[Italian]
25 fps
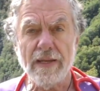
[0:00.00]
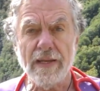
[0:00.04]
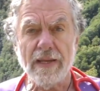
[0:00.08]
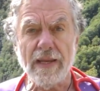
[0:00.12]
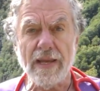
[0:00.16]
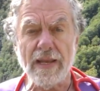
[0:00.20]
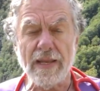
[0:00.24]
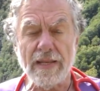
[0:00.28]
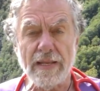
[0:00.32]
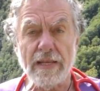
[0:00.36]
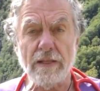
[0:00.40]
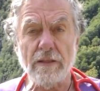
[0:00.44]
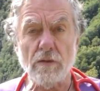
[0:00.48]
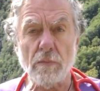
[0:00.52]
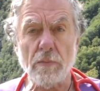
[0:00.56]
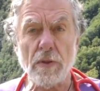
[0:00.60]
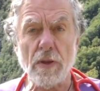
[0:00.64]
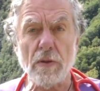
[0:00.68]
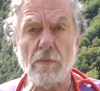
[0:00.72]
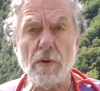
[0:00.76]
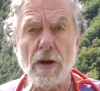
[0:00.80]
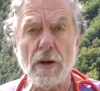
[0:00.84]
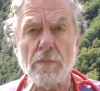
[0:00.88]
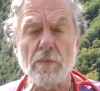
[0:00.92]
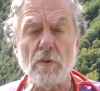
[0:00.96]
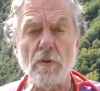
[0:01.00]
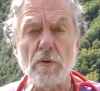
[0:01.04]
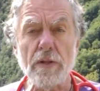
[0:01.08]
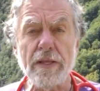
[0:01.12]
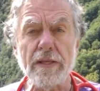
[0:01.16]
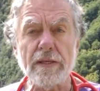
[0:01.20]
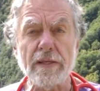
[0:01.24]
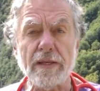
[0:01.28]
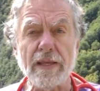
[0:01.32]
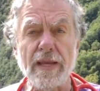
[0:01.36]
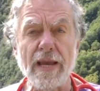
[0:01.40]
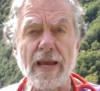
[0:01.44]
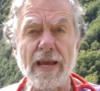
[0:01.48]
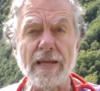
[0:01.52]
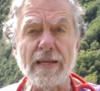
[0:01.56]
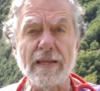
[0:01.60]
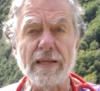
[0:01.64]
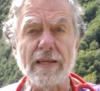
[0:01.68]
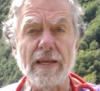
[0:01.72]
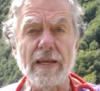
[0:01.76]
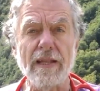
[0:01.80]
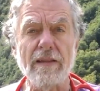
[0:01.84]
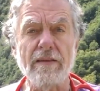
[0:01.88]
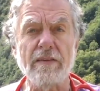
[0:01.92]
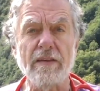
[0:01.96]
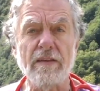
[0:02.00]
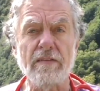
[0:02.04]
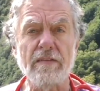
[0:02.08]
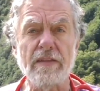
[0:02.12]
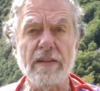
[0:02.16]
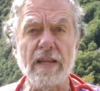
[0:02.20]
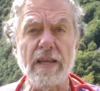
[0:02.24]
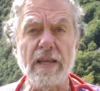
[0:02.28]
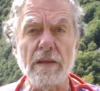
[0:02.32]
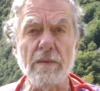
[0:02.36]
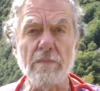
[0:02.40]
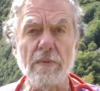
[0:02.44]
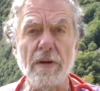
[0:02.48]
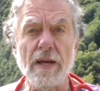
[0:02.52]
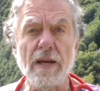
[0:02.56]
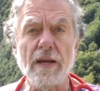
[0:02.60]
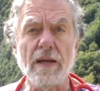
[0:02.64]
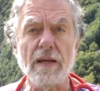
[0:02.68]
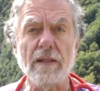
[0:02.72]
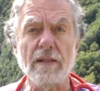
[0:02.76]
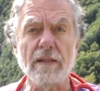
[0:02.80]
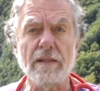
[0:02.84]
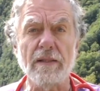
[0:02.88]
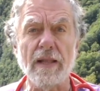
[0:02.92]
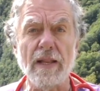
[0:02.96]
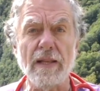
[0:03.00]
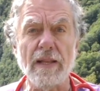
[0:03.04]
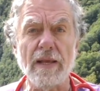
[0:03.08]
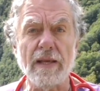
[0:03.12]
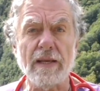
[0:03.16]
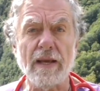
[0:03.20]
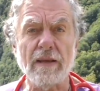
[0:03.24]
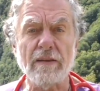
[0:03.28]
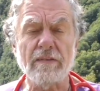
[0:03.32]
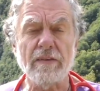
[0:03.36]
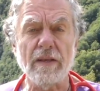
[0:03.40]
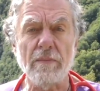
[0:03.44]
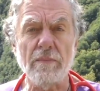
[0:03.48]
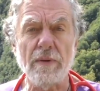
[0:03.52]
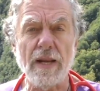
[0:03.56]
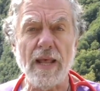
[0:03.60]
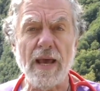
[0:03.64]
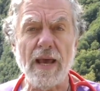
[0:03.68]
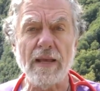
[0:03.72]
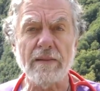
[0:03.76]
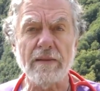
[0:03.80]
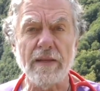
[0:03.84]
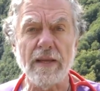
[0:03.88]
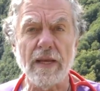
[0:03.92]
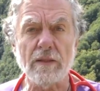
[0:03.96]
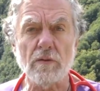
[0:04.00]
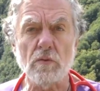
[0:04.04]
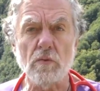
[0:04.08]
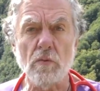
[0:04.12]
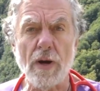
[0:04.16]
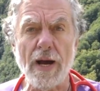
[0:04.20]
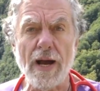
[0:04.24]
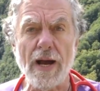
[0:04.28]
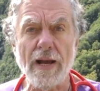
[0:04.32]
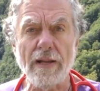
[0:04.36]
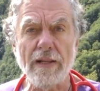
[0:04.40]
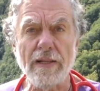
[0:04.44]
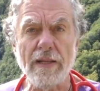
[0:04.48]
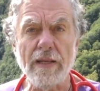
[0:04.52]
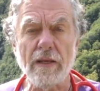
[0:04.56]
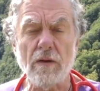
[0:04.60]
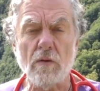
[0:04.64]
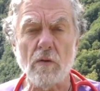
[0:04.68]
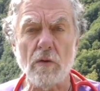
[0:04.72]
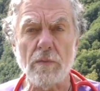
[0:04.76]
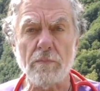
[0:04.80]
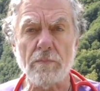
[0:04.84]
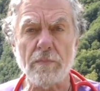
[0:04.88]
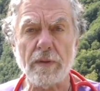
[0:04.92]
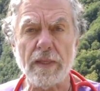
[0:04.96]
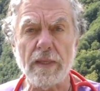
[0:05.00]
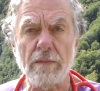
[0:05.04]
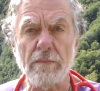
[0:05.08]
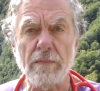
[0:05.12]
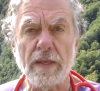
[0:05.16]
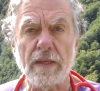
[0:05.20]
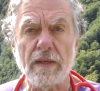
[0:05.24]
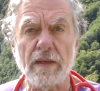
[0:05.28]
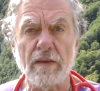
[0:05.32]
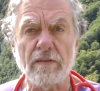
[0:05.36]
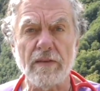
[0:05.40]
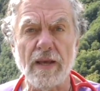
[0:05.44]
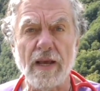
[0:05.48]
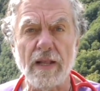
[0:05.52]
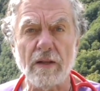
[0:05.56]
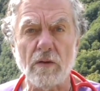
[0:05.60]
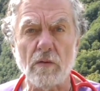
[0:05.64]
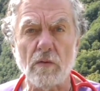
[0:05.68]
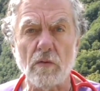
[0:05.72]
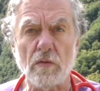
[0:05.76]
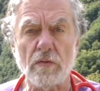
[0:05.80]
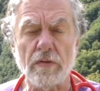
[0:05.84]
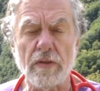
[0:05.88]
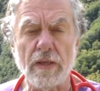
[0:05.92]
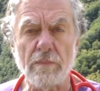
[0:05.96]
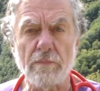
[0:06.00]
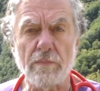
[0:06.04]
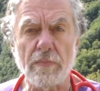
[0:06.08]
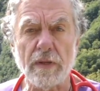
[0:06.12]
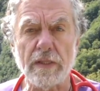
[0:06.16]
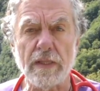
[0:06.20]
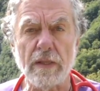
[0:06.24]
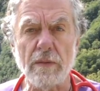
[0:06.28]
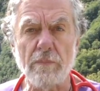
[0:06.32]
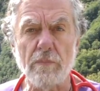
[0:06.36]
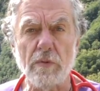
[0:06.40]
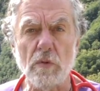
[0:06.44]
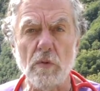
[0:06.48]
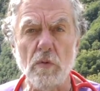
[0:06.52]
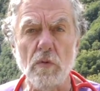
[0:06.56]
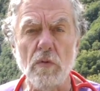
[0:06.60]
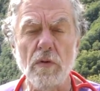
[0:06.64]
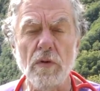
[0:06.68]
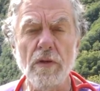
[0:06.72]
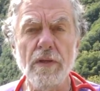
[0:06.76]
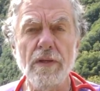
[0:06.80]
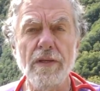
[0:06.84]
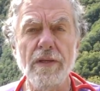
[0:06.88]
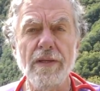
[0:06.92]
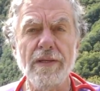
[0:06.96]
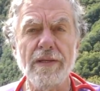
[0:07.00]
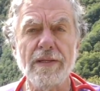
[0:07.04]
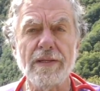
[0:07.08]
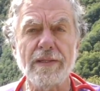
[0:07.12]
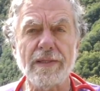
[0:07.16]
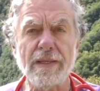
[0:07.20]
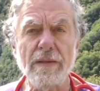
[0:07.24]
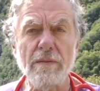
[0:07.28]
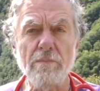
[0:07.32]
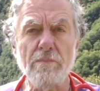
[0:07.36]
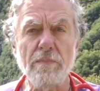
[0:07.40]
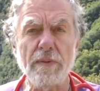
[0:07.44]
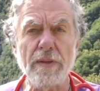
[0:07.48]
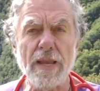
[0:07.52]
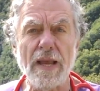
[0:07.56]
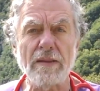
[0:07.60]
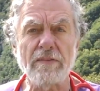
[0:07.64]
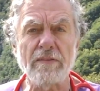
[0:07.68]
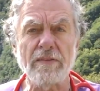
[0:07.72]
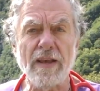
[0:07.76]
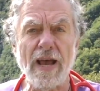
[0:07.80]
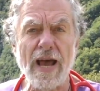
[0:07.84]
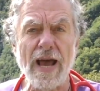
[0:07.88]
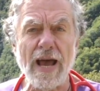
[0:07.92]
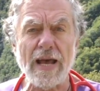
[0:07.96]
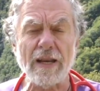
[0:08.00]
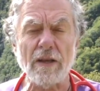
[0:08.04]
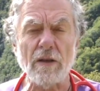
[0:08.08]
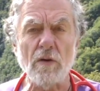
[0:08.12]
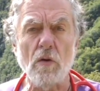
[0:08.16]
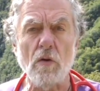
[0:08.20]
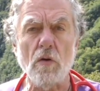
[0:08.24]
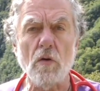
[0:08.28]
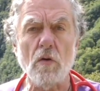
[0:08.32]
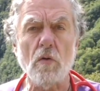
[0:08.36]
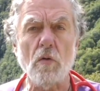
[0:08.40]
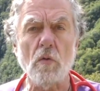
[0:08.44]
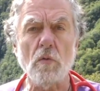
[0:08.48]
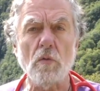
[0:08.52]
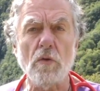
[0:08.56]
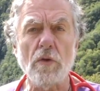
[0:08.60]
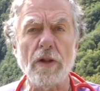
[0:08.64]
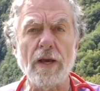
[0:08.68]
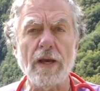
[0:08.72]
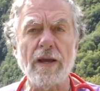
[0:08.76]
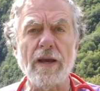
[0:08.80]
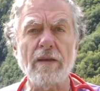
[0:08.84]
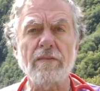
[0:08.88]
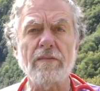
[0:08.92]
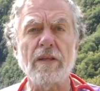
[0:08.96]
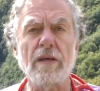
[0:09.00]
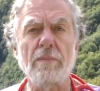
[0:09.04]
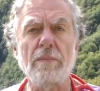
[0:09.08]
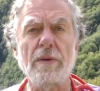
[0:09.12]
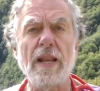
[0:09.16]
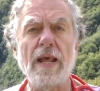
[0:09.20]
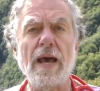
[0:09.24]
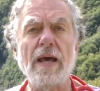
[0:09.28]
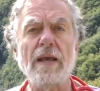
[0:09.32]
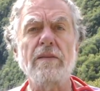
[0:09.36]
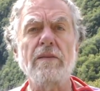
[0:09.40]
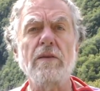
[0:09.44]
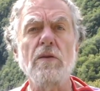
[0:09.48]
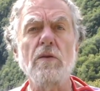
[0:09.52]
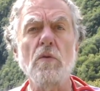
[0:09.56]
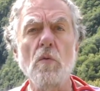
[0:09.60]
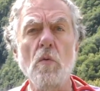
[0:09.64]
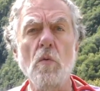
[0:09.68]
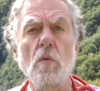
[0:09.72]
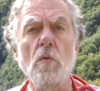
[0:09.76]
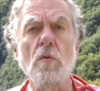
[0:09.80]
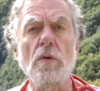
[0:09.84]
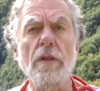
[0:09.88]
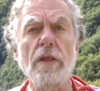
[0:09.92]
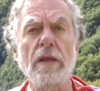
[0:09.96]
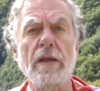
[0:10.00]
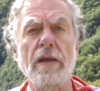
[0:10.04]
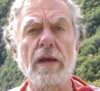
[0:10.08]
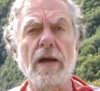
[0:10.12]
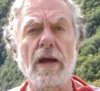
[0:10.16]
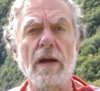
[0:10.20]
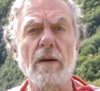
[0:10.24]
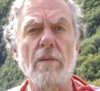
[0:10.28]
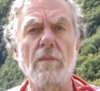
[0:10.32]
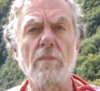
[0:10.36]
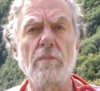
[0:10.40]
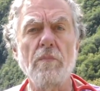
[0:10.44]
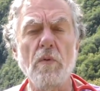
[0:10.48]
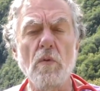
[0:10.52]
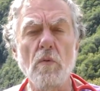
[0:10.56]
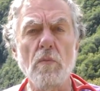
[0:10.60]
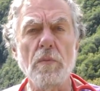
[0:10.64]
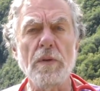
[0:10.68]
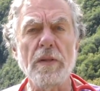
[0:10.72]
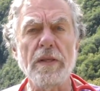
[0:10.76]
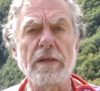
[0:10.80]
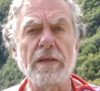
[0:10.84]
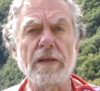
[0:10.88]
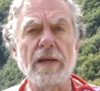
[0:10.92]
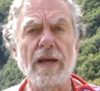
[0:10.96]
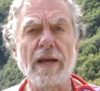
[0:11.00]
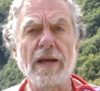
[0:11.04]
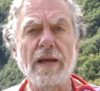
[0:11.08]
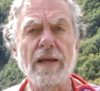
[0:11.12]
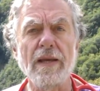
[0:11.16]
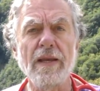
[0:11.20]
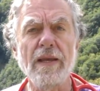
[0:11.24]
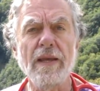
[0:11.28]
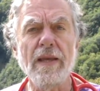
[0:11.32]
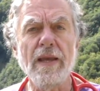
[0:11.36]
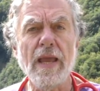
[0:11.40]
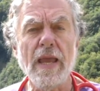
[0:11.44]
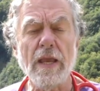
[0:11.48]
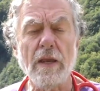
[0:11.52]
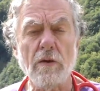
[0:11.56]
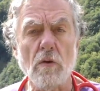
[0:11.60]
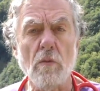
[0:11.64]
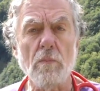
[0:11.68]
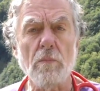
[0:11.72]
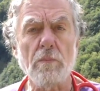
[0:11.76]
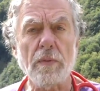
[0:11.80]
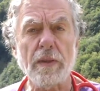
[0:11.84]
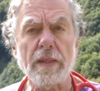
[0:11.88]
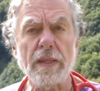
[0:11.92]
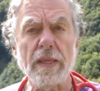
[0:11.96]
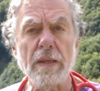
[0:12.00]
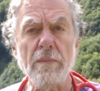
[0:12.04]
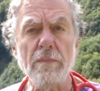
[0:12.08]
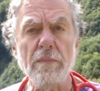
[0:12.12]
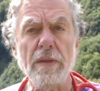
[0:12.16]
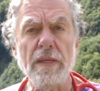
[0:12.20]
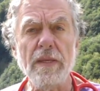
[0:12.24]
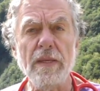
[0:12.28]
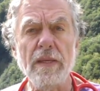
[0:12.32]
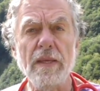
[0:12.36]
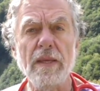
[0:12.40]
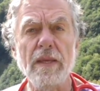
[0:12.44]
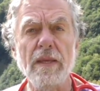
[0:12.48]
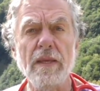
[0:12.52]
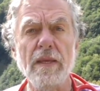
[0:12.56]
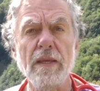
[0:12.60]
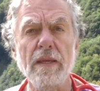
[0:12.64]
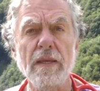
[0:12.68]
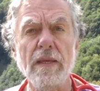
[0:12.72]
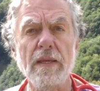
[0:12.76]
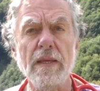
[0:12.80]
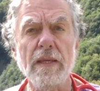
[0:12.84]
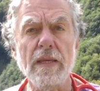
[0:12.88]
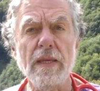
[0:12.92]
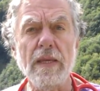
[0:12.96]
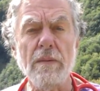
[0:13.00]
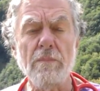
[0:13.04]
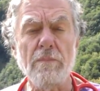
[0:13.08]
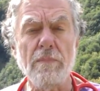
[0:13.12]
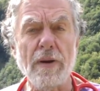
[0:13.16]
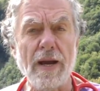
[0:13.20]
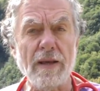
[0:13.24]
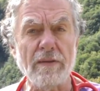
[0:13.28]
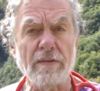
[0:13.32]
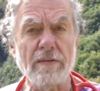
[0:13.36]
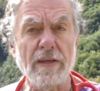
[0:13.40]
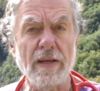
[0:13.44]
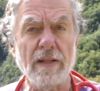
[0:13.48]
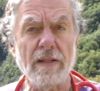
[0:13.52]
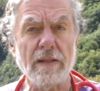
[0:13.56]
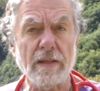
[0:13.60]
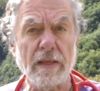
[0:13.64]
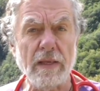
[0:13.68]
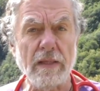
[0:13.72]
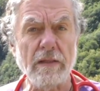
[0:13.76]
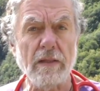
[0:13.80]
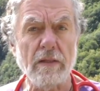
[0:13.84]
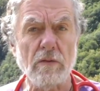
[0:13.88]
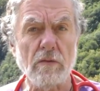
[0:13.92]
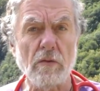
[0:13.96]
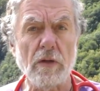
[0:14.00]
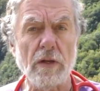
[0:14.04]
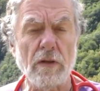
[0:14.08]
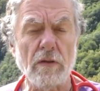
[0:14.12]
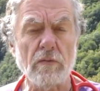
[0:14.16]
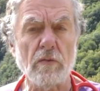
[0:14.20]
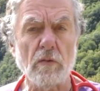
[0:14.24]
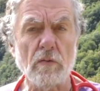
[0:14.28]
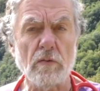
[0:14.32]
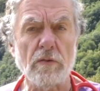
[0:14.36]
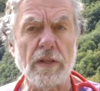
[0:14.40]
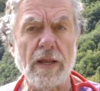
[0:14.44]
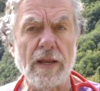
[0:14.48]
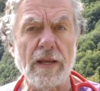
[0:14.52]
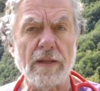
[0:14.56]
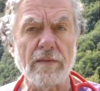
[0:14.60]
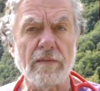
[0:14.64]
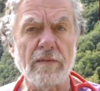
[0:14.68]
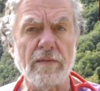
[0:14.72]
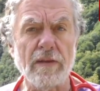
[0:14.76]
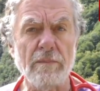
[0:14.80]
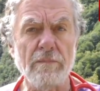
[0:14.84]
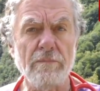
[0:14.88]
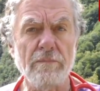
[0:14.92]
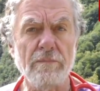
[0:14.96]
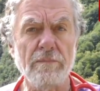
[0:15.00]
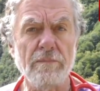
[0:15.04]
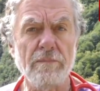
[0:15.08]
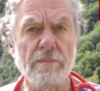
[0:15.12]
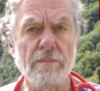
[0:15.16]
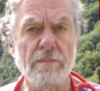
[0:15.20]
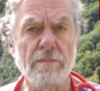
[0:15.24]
e lì dobbiamo abolire anche il sistema delle casse malati attuali con i premi che salgono sempre di più, rimpiazzarlo con una cassa malati unica, pubblica e con premi in base al reddito e alla sostanza.